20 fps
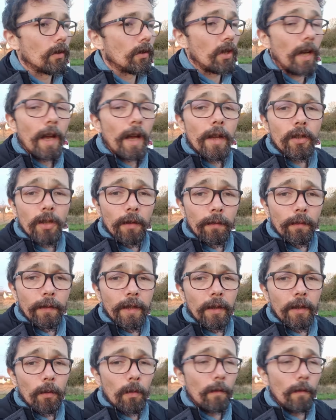J'ai réagi à une
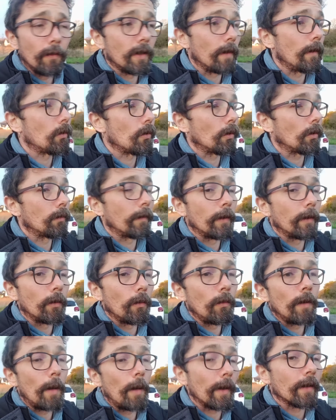vidéo, vous savez, ce genre de
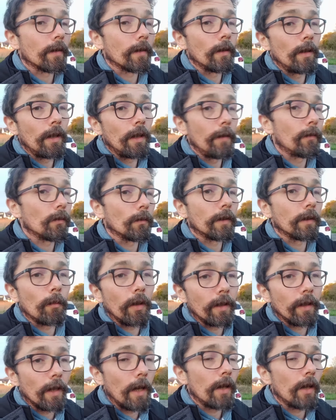vidéo où la personne livre son
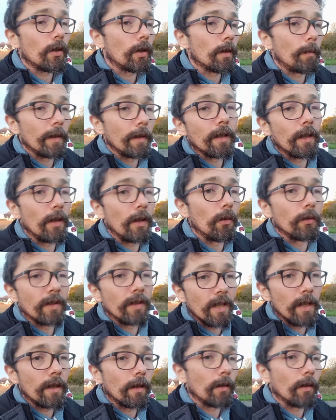témoignage, explique qu'il est
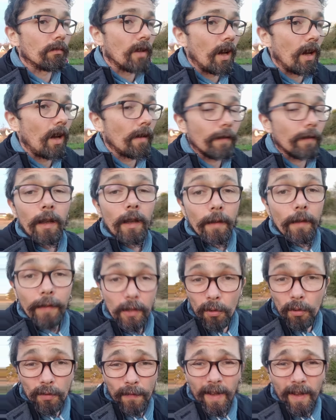autiste et tout ça. Enfin,
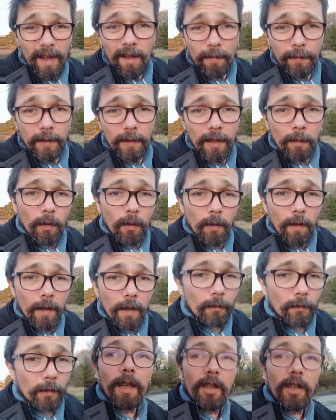ce que je fais, hein, finalement.
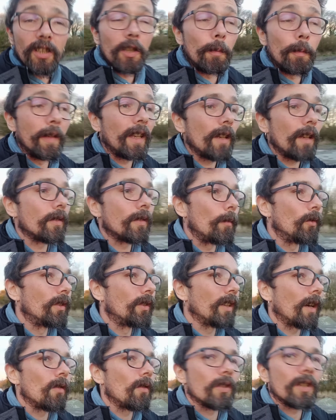Hein. Et j'expliquais que ça me
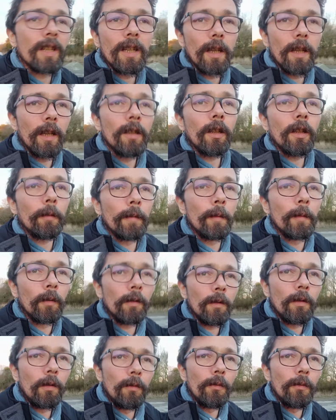dérangeait
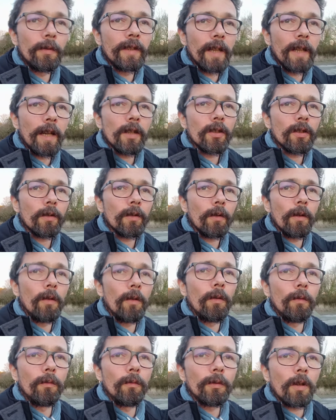énormément l'usage euh,
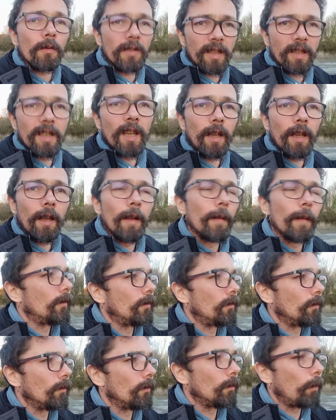outrancier
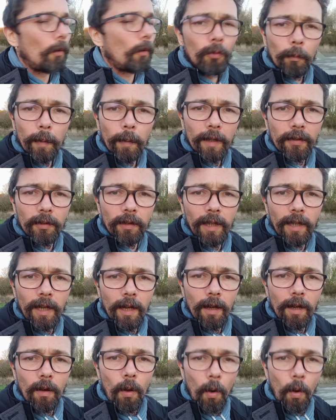du pronom
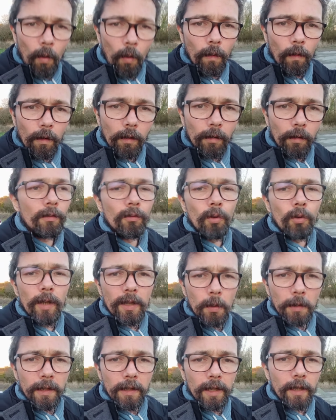personnel « on » nous
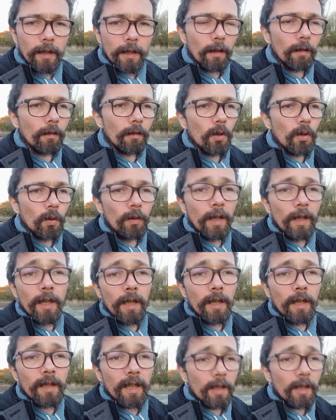les autistes, nous
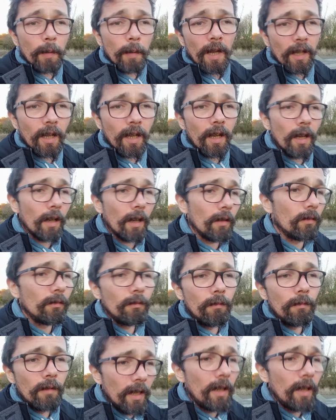les Asperger,
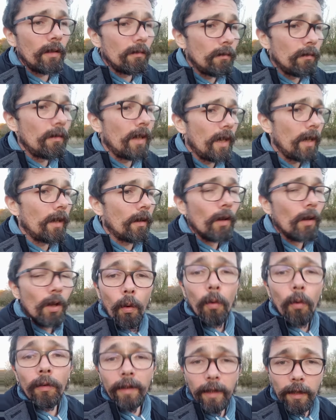nous les, nous les,
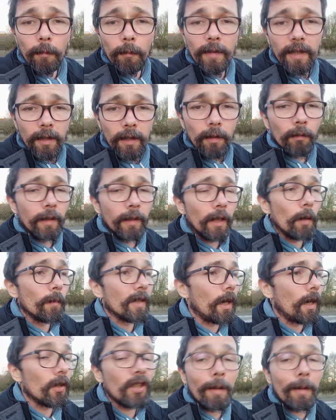on est comme si, on est comme
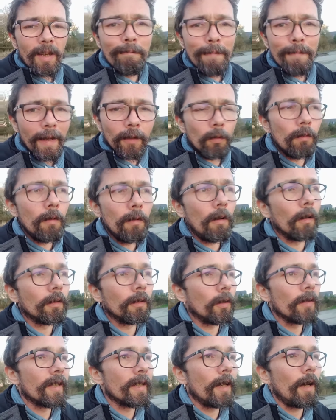ça. J'aime pas trop
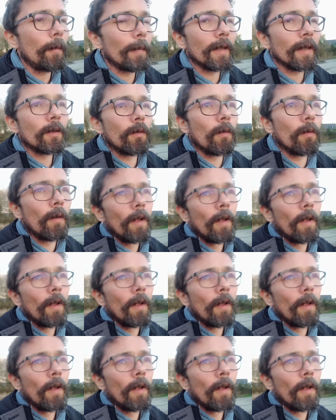entendre ça parce que euh,